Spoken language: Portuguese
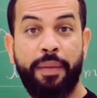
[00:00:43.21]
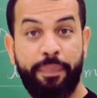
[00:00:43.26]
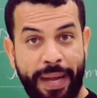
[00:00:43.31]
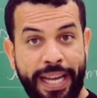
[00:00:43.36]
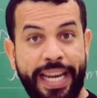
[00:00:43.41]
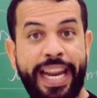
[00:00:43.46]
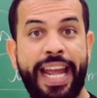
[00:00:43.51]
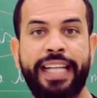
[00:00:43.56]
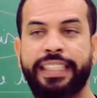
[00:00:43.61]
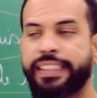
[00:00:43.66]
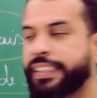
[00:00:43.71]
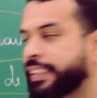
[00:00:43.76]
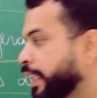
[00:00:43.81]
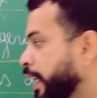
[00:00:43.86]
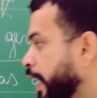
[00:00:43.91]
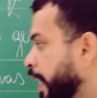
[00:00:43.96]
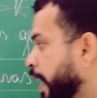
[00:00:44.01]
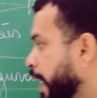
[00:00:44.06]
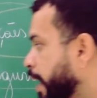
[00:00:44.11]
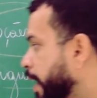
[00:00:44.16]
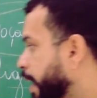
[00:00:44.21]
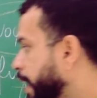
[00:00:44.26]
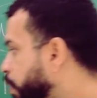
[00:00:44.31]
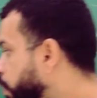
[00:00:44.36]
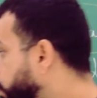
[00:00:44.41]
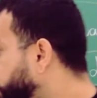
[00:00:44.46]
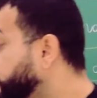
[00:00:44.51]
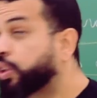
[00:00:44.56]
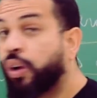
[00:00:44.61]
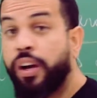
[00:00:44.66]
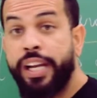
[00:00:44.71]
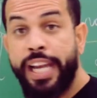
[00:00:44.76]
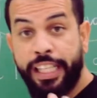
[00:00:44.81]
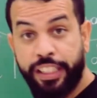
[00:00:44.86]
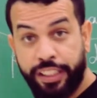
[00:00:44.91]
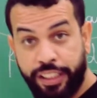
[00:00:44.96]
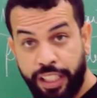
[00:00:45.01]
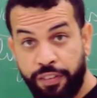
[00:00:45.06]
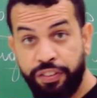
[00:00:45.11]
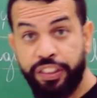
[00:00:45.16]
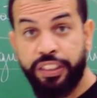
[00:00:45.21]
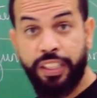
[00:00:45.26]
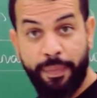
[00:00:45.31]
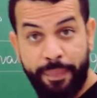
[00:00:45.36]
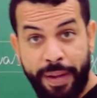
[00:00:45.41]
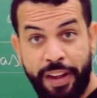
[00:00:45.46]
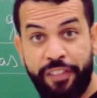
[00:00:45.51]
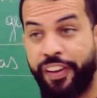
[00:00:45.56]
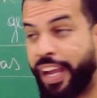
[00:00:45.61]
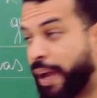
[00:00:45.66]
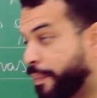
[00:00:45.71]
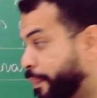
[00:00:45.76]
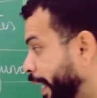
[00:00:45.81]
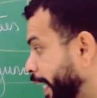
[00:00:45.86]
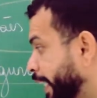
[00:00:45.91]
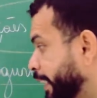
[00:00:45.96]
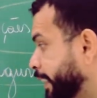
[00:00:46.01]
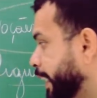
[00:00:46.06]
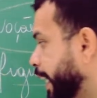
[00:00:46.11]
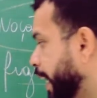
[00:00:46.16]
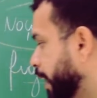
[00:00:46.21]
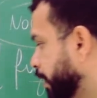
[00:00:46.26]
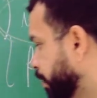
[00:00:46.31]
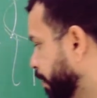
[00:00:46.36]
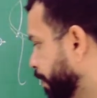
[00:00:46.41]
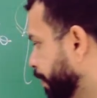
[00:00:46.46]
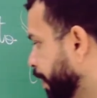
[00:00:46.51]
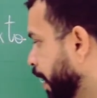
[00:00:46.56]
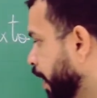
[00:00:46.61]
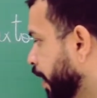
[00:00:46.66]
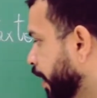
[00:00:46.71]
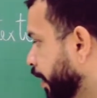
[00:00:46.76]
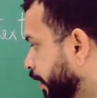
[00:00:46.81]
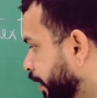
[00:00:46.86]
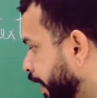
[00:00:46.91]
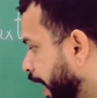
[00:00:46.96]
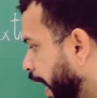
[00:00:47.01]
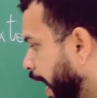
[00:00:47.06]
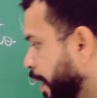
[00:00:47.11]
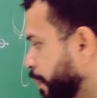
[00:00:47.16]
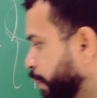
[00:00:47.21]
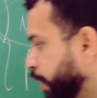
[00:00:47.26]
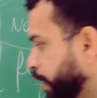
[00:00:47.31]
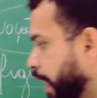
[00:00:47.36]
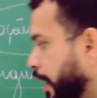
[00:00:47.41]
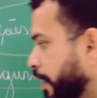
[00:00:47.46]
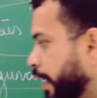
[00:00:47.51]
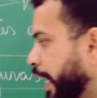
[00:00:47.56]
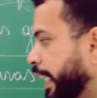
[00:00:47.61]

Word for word: aparece. Os conectivos também vêm aparecendo. Termos da